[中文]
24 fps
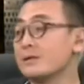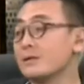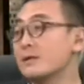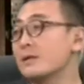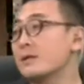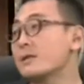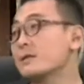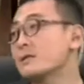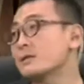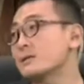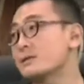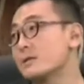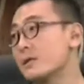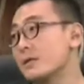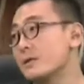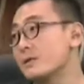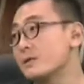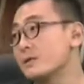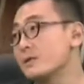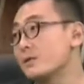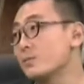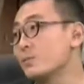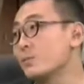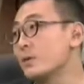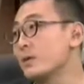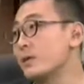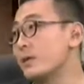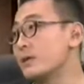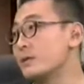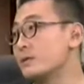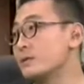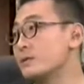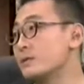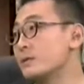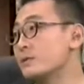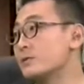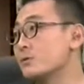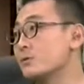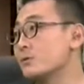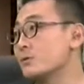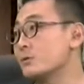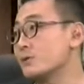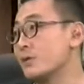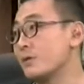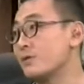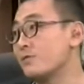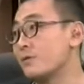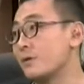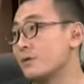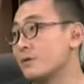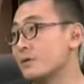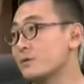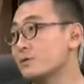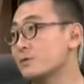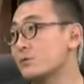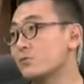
你看前一阵莫言接受采访，